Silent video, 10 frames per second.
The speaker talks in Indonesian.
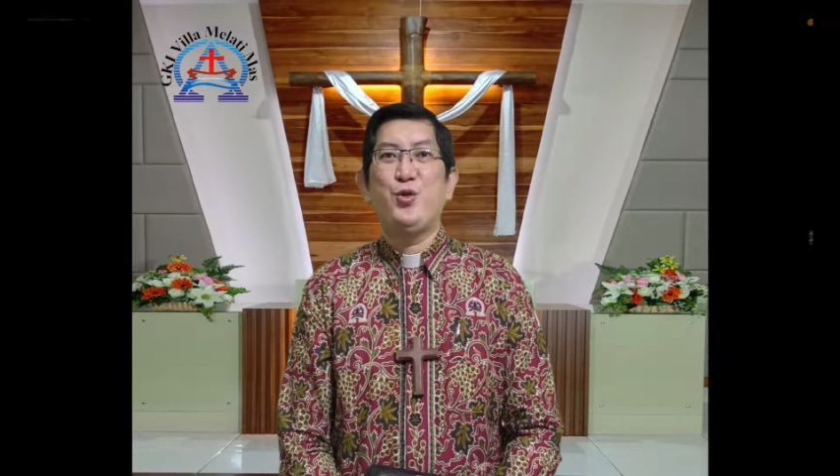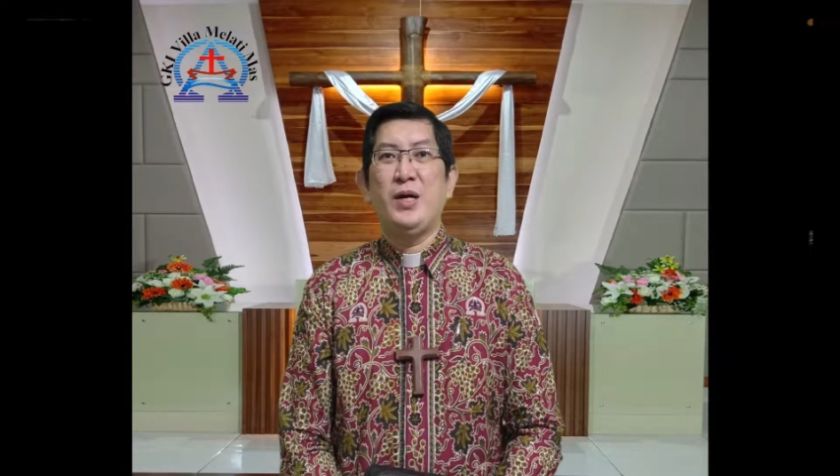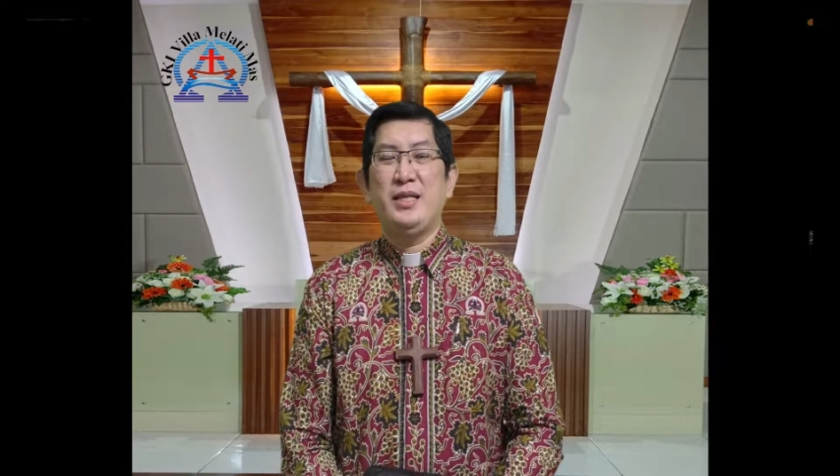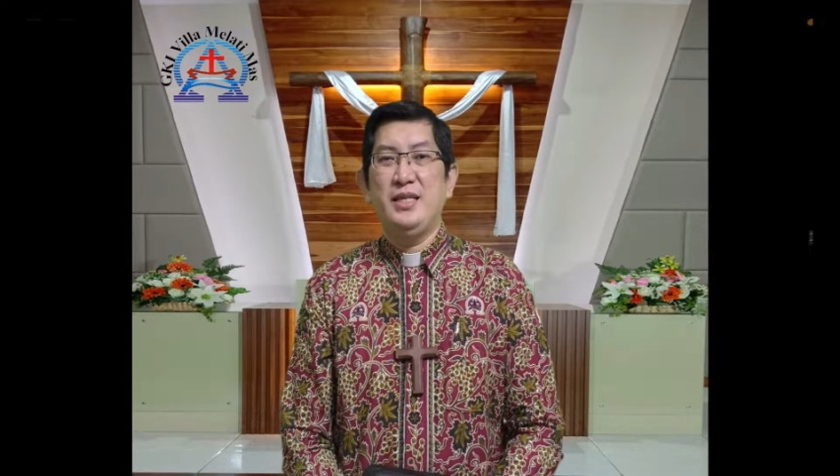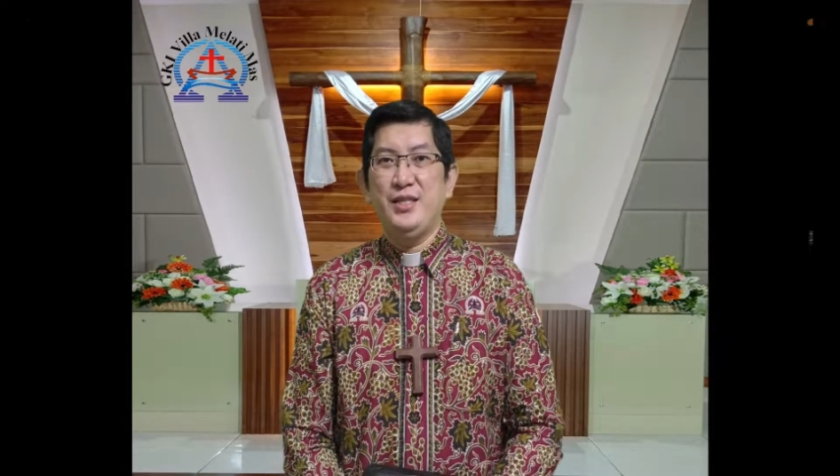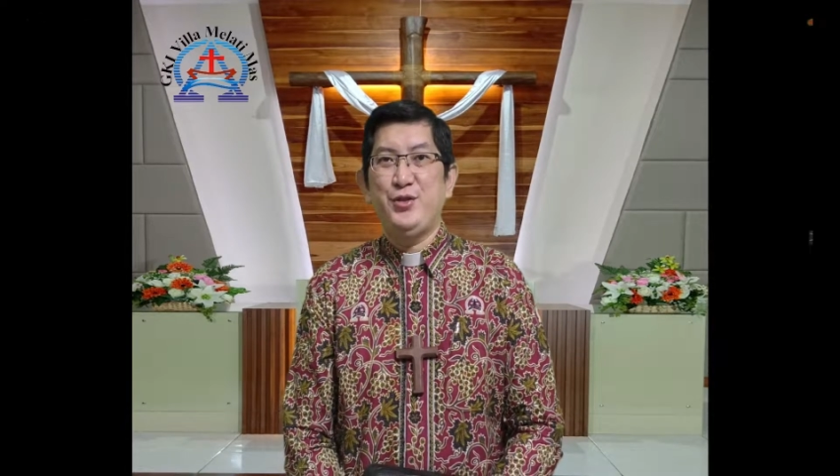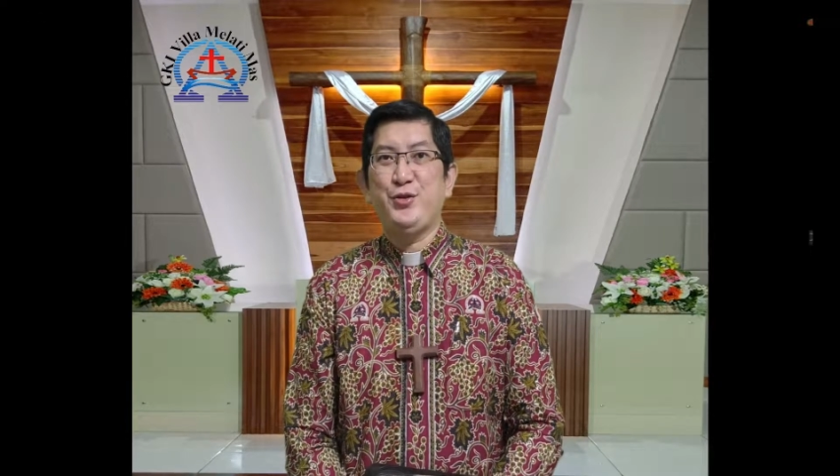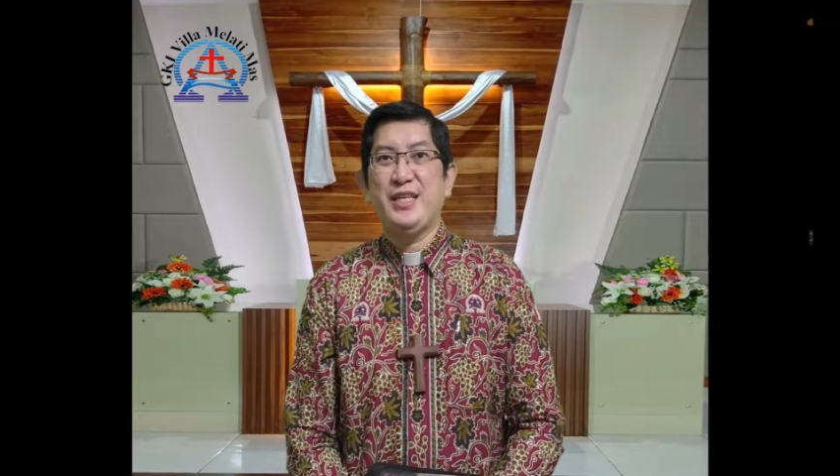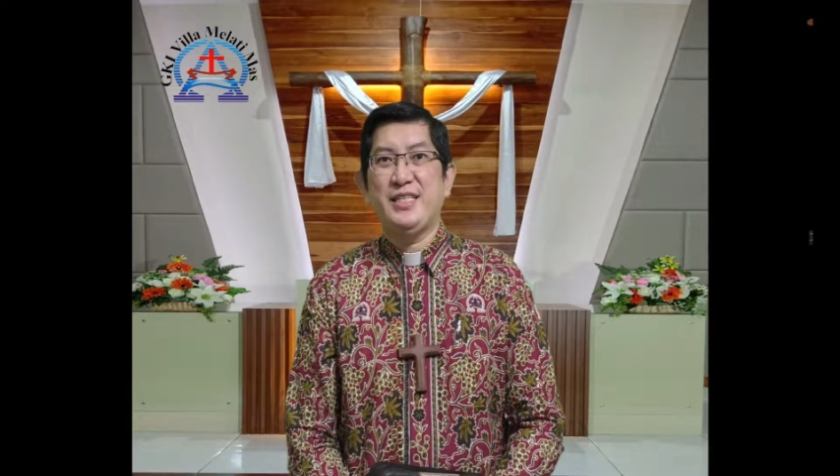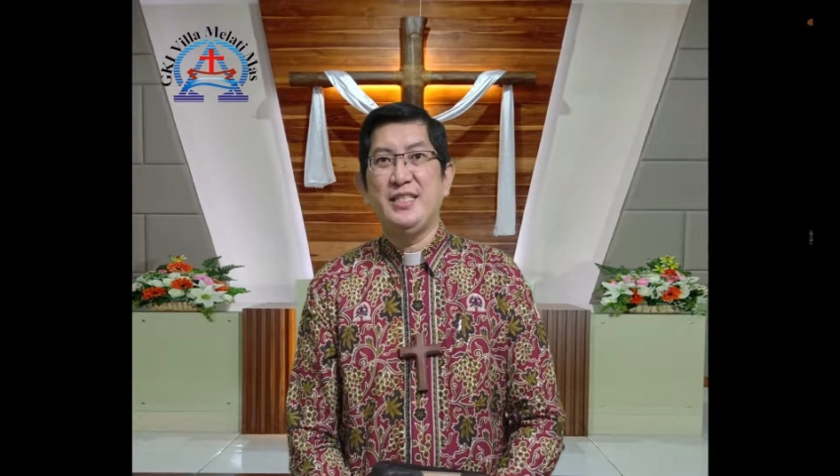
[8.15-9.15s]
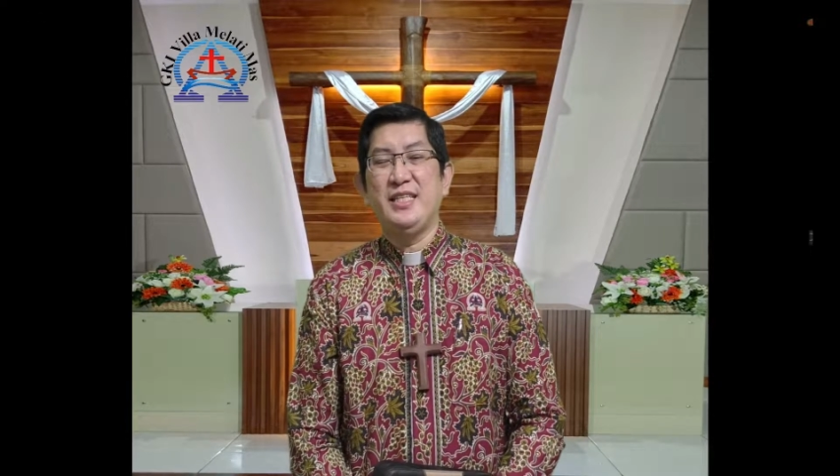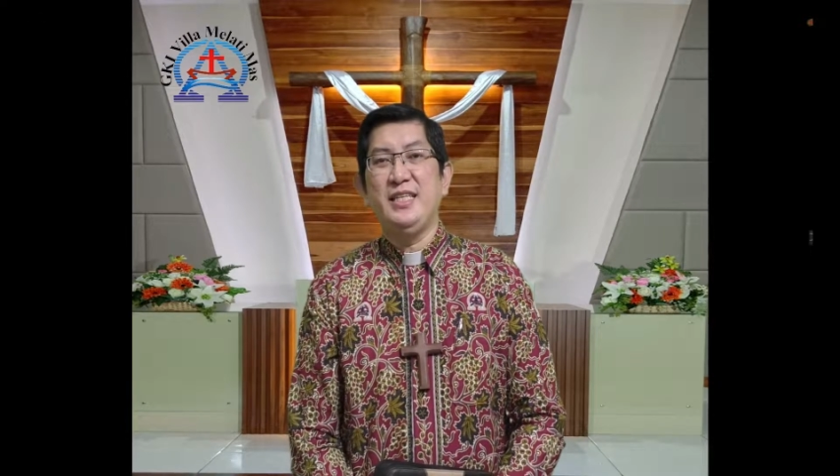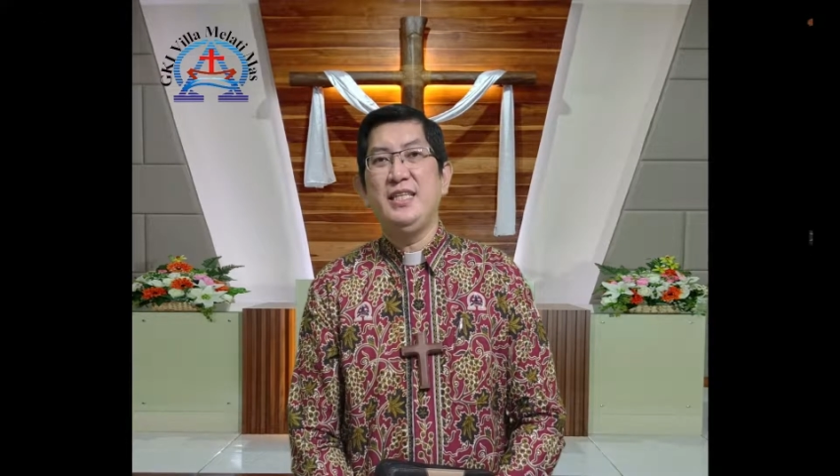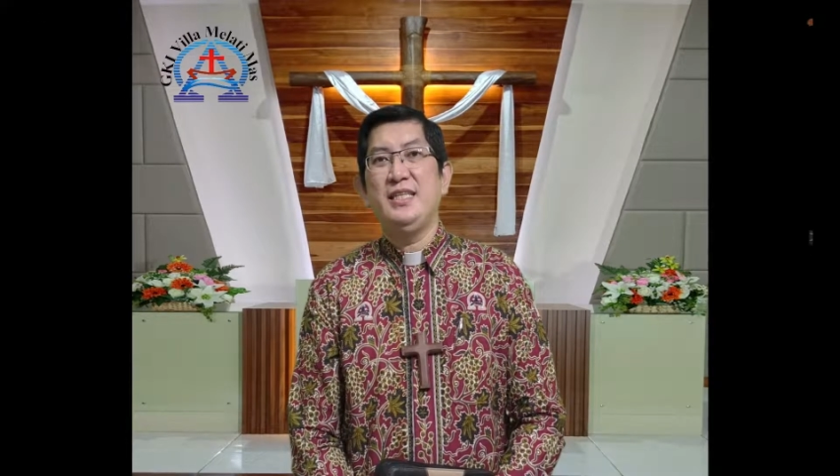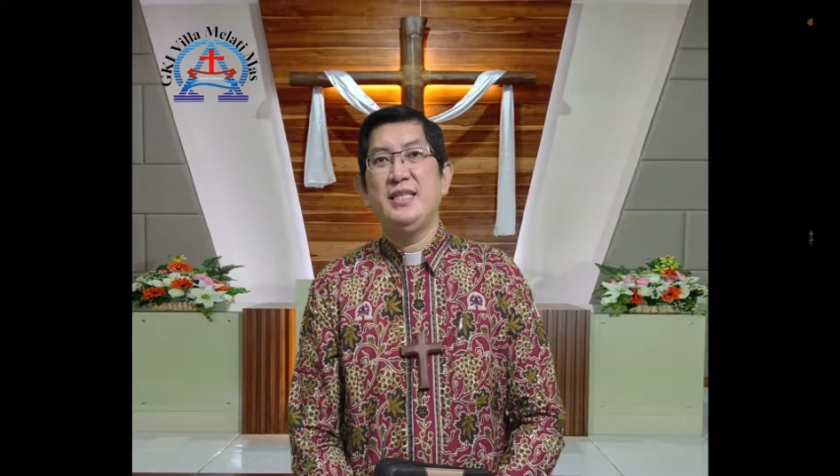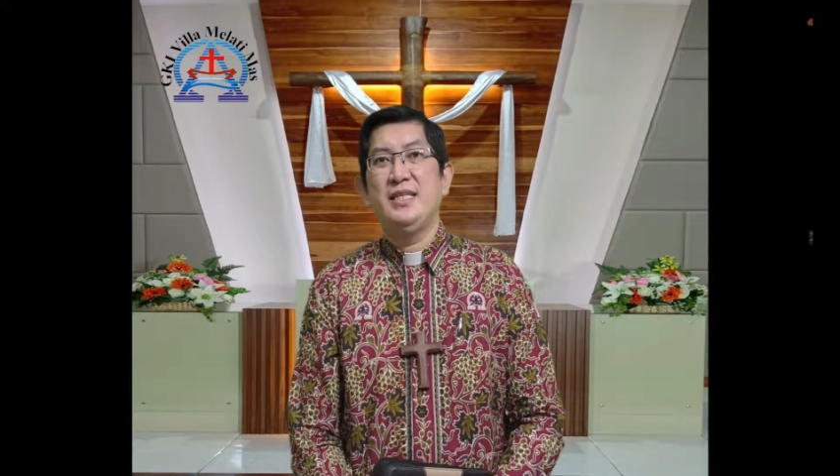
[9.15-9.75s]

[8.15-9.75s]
Tuhan Yesus kasihi.